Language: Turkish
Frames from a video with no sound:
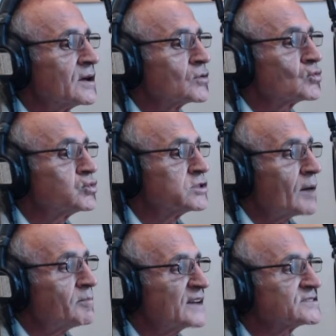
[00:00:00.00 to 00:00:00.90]

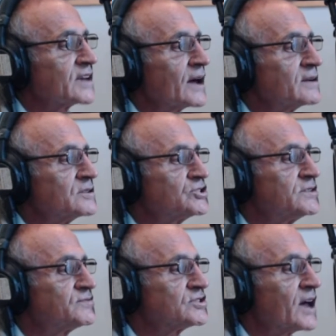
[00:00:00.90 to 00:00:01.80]
kullanmazken
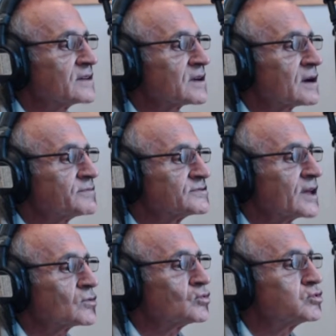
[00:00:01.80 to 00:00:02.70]
çiftçiler
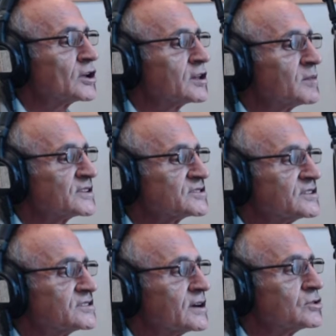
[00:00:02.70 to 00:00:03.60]
tarafından kullanılması
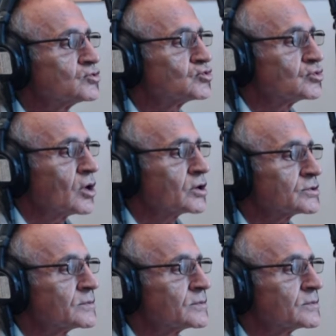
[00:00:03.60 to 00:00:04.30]
ise sürüyor.